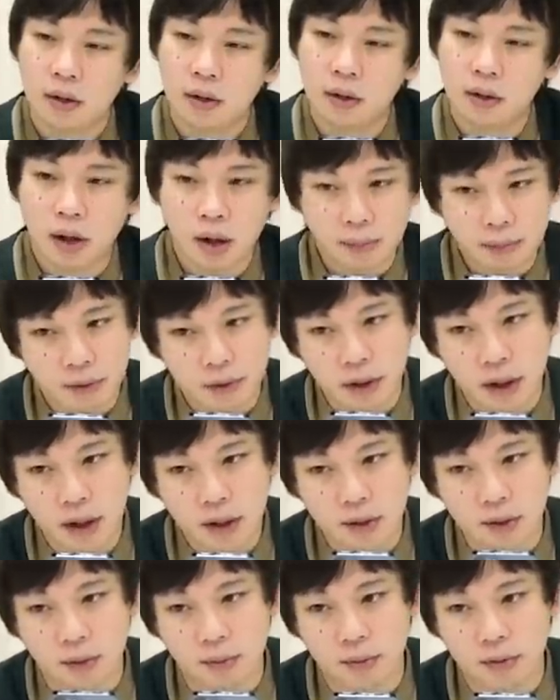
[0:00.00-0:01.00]
や多分な
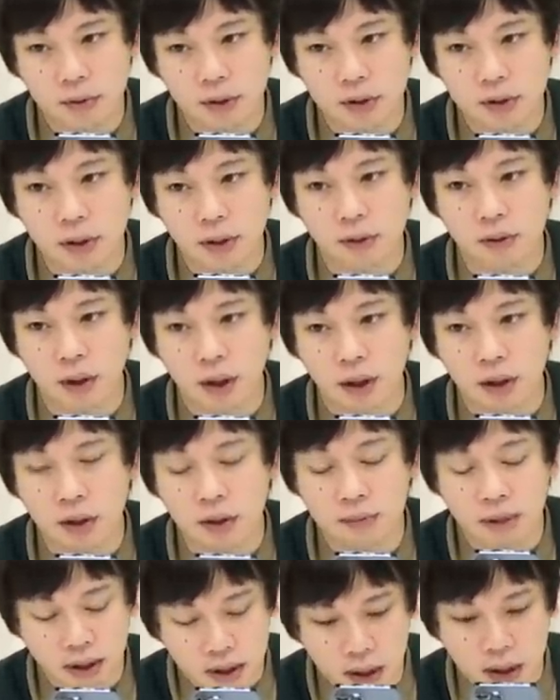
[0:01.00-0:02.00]
いと思うんですけどね
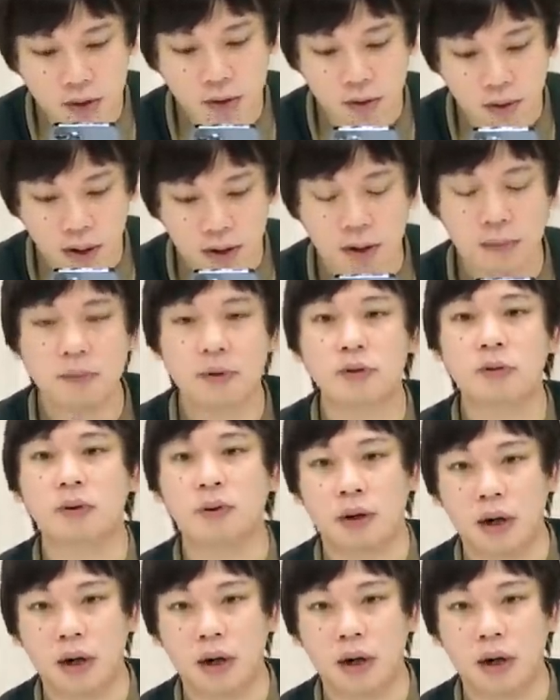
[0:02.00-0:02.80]
まあなんかちょっとやってみましょう